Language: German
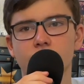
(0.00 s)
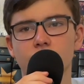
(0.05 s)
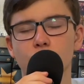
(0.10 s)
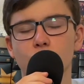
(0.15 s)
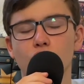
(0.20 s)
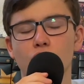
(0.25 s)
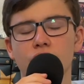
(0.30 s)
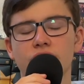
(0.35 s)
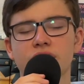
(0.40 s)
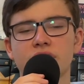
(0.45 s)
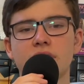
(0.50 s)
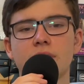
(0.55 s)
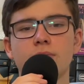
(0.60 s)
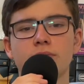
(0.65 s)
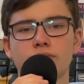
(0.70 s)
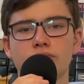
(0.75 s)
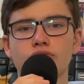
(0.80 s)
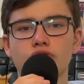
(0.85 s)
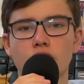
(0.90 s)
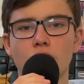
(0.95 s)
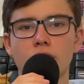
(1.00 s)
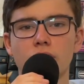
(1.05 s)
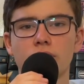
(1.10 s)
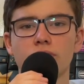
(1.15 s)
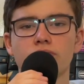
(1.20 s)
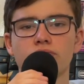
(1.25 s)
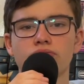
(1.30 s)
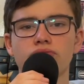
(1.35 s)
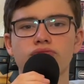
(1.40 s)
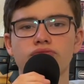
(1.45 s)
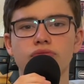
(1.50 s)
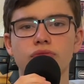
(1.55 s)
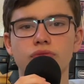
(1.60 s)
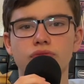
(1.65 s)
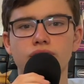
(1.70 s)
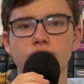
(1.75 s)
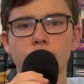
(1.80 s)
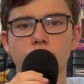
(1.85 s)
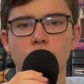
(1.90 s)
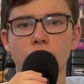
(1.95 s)
Trotzdem, schon
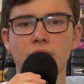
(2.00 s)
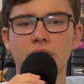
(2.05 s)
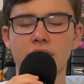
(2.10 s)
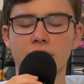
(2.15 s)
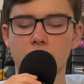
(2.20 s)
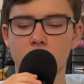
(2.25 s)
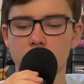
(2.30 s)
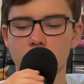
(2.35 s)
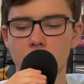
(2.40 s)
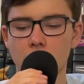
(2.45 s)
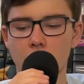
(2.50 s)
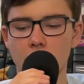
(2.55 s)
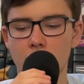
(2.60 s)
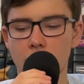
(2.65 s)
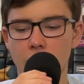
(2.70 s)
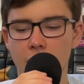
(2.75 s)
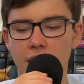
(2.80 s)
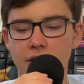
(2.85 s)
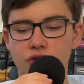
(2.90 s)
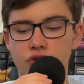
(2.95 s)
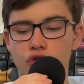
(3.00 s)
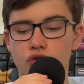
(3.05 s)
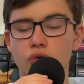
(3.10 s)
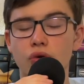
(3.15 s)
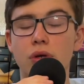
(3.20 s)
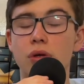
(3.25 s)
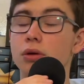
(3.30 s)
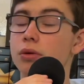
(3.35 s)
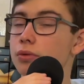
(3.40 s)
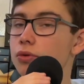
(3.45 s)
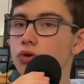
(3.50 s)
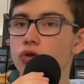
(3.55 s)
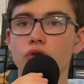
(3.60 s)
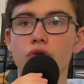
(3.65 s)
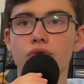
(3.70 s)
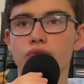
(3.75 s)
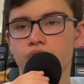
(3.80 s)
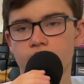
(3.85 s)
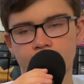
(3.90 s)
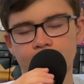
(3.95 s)
solide. Also Schule,
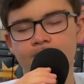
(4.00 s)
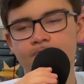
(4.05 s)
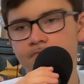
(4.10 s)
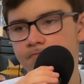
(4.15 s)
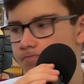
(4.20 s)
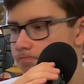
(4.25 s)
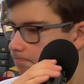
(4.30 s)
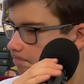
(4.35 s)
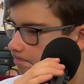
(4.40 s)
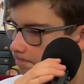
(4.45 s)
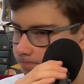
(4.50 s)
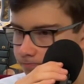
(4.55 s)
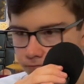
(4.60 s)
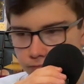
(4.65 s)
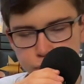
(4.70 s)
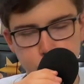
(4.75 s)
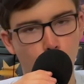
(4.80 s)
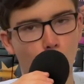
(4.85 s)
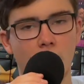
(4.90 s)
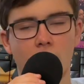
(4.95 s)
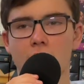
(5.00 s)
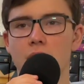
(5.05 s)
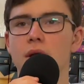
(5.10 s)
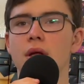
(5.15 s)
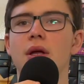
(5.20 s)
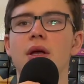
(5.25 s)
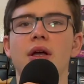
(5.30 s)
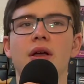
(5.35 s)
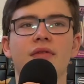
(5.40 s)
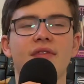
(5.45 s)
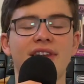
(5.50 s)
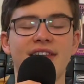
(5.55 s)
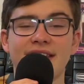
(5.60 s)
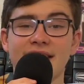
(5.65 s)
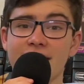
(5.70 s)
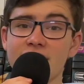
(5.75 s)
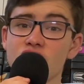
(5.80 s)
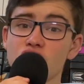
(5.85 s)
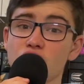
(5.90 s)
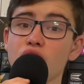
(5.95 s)
boah, wenn ich
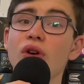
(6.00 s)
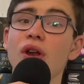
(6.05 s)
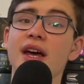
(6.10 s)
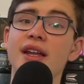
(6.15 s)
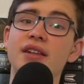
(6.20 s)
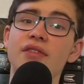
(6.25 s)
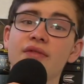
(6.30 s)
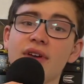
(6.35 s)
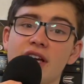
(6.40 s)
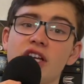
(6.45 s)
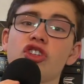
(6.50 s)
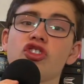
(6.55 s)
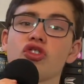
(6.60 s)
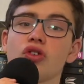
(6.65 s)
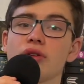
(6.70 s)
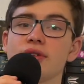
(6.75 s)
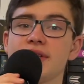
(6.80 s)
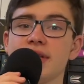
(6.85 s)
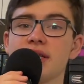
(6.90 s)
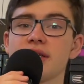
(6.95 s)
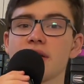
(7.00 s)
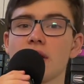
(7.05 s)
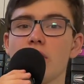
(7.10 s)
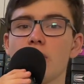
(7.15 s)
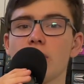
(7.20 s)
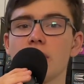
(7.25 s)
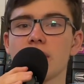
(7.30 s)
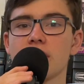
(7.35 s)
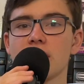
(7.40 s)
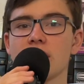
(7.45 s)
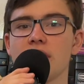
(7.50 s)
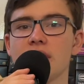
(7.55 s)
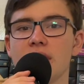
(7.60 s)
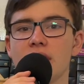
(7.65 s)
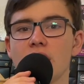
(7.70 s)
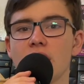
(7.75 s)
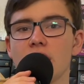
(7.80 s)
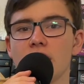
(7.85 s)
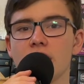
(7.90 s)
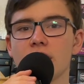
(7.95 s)
keine Schule hätte, wäre ich schon sehr traurig.
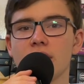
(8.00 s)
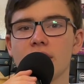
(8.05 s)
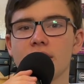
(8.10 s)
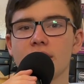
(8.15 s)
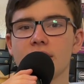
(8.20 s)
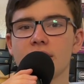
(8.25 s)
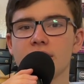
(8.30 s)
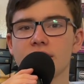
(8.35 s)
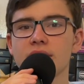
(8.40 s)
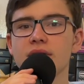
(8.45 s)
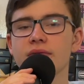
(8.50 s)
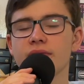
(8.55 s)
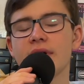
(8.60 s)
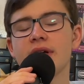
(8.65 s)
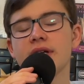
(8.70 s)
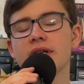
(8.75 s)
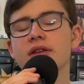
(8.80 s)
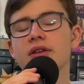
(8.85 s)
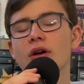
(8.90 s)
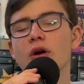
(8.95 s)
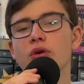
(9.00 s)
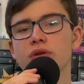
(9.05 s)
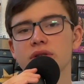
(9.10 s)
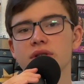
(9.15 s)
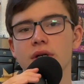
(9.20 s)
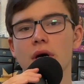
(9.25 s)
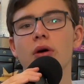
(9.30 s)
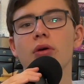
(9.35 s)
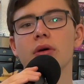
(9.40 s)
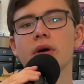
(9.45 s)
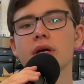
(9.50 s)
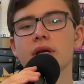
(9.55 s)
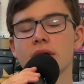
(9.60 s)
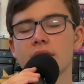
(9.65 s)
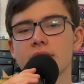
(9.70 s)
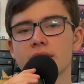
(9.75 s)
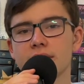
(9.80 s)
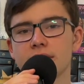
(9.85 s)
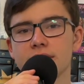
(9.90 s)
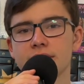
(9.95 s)
Wäre ich auch traurig.
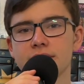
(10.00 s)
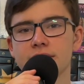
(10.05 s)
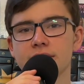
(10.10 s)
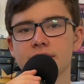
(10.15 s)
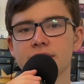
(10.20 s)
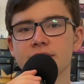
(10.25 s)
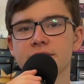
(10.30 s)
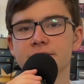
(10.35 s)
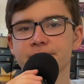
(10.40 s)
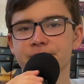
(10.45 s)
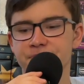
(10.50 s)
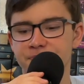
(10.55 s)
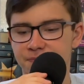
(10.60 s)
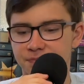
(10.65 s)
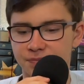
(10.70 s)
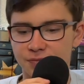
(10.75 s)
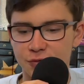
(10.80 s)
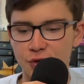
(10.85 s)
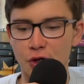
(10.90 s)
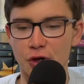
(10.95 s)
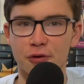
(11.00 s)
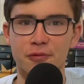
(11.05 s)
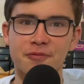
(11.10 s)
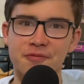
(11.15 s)
Ja.